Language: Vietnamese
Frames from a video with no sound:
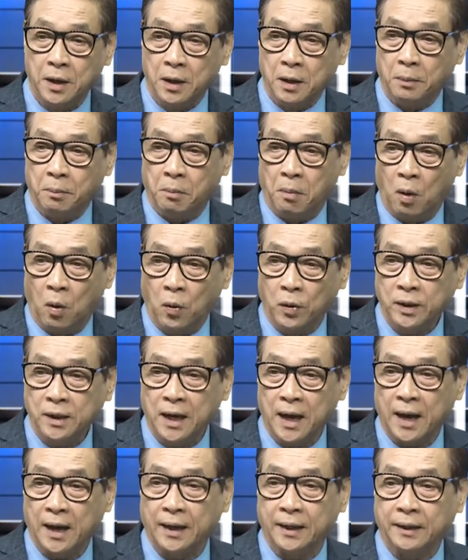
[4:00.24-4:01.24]
mỗi
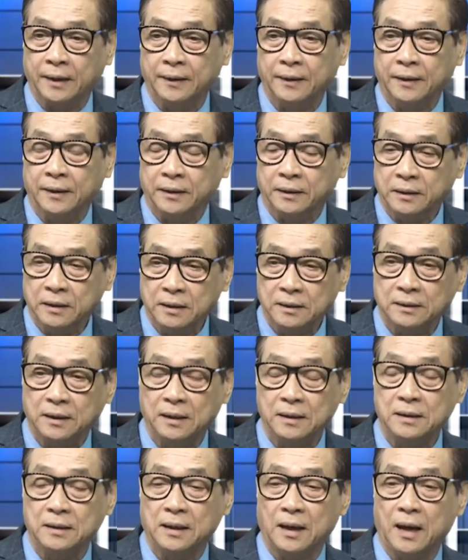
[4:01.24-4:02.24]
ngày Đức
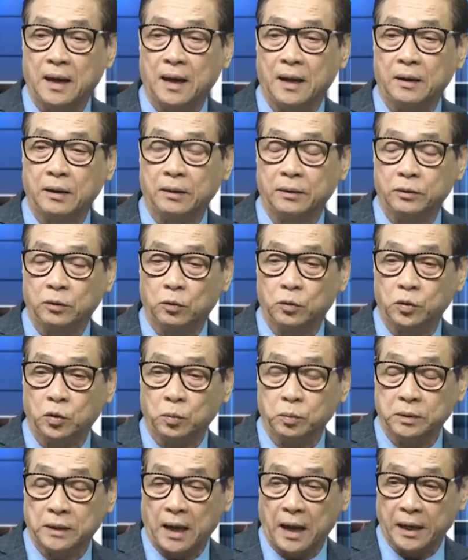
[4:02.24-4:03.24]
Thánh Cha của
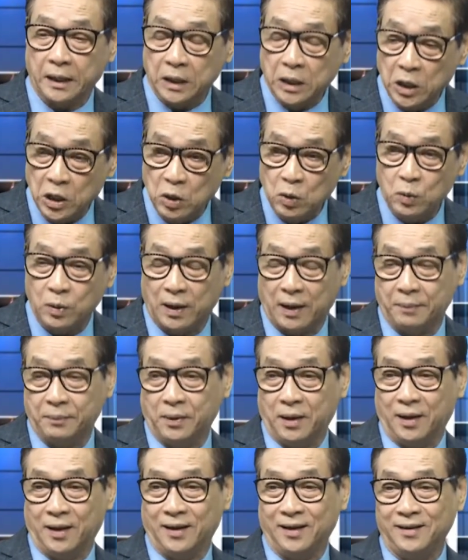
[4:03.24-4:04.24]
chúng ta đều làm
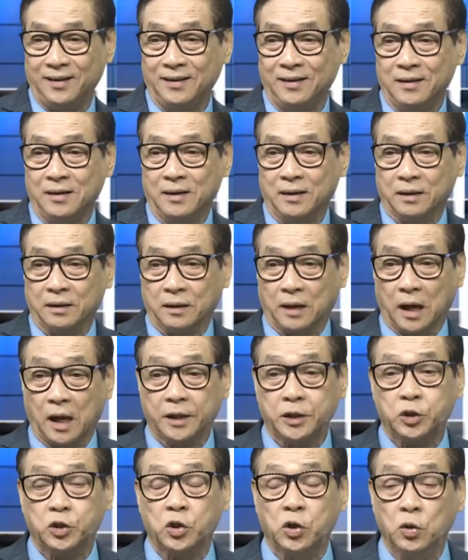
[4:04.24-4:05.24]
lễ các
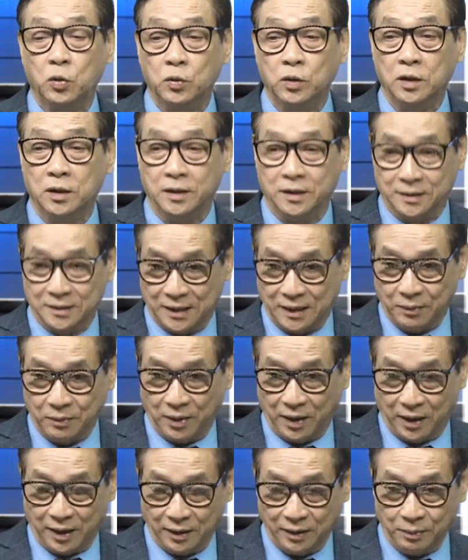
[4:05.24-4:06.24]
triệu người xem
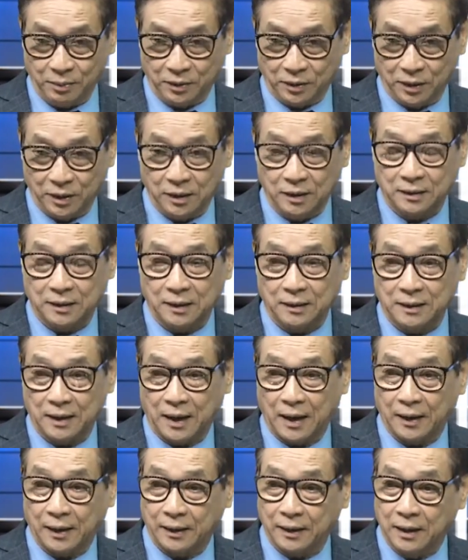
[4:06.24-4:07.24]
lễ đi Đức Thánh
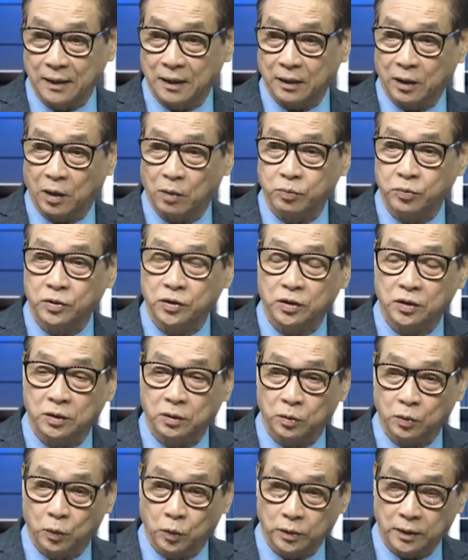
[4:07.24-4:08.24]
Cha. Đây là công trường
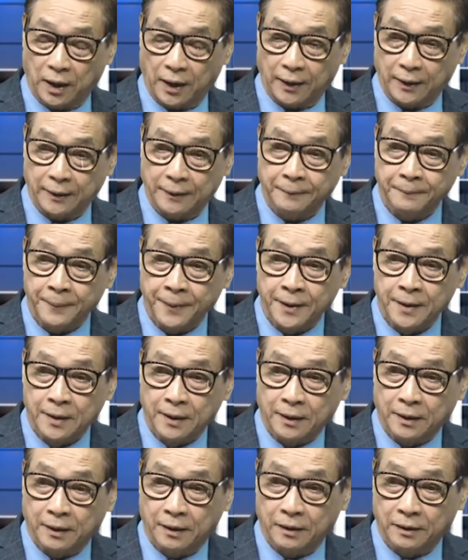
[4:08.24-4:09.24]
của tại
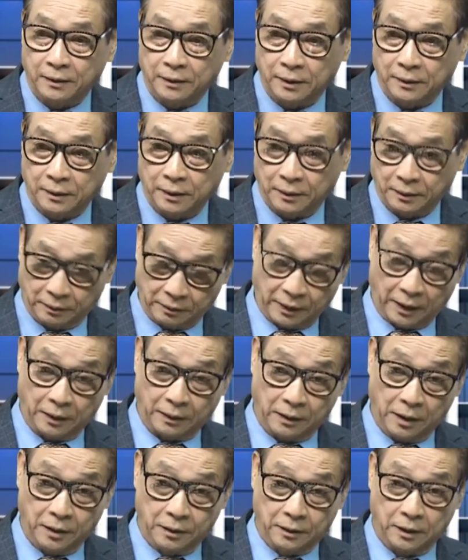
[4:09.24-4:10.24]
uh,
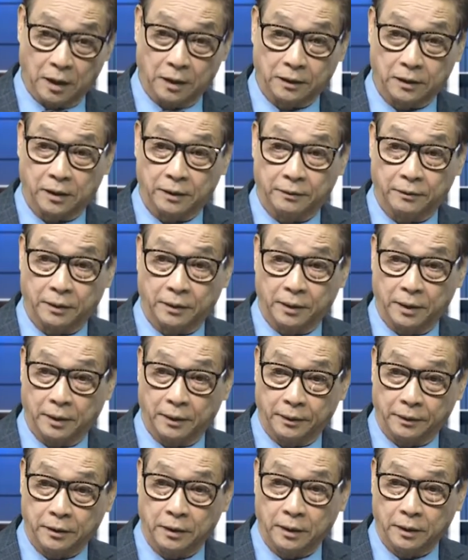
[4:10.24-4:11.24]
đền thờ
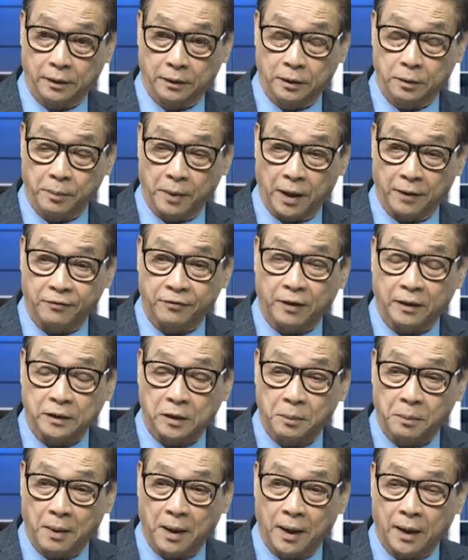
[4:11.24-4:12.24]
Đức Mẹ
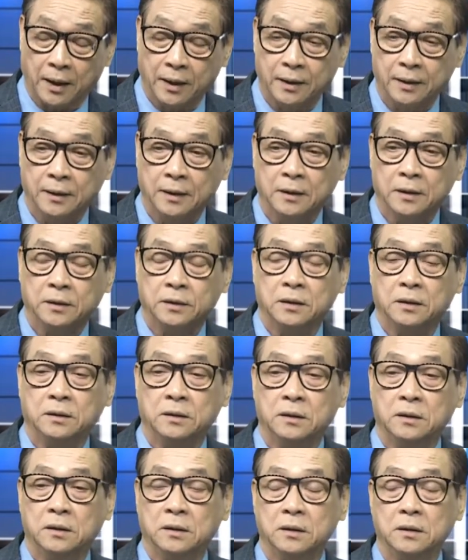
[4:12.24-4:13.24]
Fatima. Thường
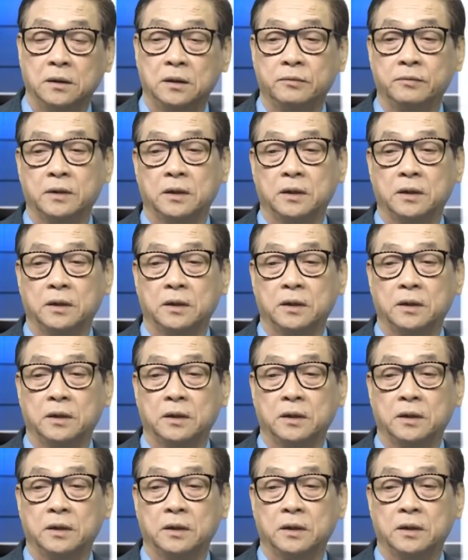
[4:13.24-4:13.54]
thường kính thưa quý